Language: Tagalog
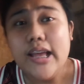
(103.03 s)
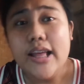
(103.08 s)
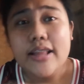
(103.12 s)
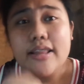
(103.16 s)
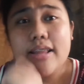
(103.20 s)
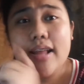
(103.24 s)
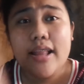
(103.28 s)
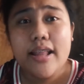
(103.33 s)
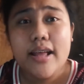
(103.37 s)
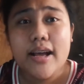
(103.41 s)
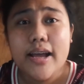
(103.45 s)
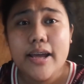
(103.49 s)

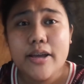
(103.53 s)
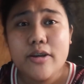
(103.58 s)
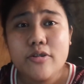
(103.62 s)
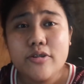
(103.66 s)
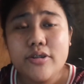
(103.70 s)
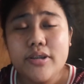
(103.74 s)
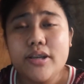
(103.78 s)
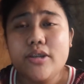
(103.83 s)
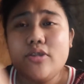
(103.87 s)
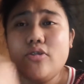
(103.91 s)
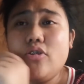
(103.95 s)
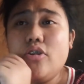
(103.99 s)
Lalagay ko
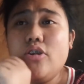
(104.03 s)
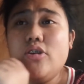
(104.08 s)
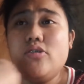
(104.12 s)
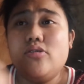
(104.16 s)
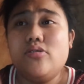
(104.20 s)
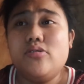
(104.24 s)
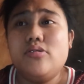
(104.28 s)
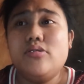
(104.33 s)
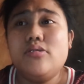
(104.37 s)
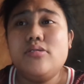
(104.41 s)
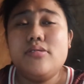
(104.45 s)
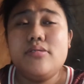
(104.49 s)
dito
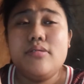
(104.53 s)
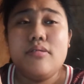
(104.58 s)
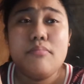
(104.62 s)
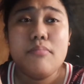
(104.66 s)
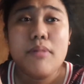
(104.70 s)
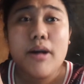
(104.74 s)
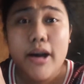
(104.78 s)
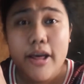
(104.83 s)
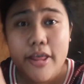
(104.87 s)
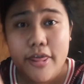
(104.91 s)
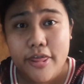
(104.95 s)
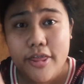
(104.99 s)
yung
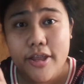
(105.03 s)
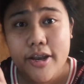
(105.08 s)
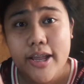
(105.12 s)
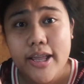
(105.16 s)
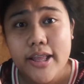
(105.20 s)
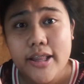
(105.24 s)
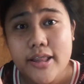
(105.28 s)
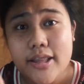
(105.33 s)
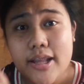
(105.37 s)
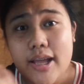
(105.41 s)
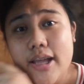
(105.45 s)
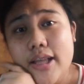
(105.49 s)
mga
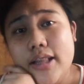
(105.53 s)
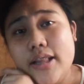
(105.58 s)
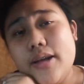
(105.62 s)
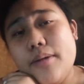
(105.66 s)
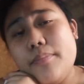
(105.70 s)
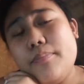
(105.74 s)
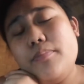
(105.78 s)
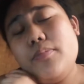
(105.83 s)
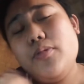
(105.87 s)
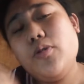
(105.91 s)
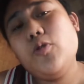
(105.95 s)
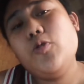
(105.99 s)
thread na
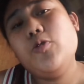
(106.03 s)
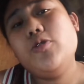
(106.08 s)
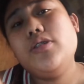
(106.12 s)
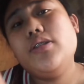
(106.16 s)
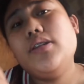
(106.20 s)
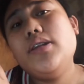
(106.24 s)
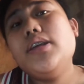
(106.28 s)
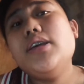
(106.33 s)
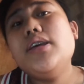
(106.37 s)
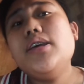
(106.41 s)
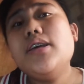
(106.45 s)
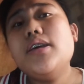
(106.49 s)
inupload
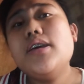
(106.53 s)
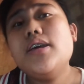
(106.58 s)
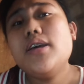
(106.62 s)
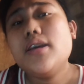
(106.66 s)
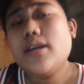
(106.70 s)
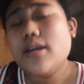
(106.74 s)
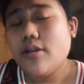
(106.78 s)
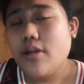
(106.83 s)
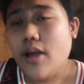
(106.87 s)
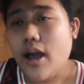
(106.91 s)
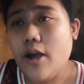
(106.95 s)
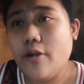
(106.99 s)
ni
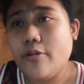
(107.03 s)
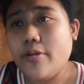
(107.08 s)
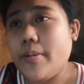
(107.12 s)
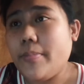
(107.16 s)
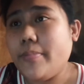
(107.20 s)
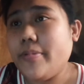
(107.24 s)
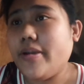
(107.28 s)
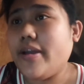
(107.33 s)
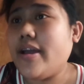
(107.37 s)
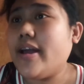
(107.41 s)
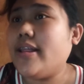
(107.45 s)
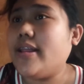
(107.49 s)
Ara
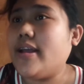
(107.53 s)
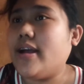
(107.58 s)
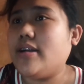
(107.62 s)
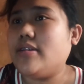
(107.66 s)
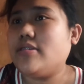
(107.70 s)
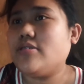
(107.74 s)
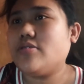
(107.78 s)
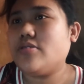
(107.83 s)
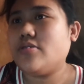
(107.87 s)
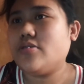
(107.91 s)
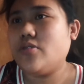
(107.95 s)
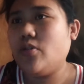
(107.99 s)
Brigela.
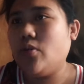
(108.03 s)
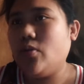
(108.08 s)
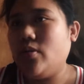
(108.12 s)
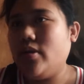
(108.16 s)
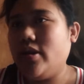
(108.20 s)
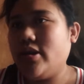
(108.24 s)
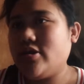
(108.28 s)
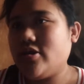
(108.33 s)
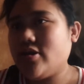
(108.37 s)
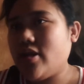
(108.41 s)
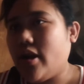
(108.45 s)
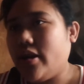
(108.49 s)
So,
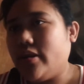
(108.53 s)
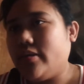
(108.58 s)
let's start.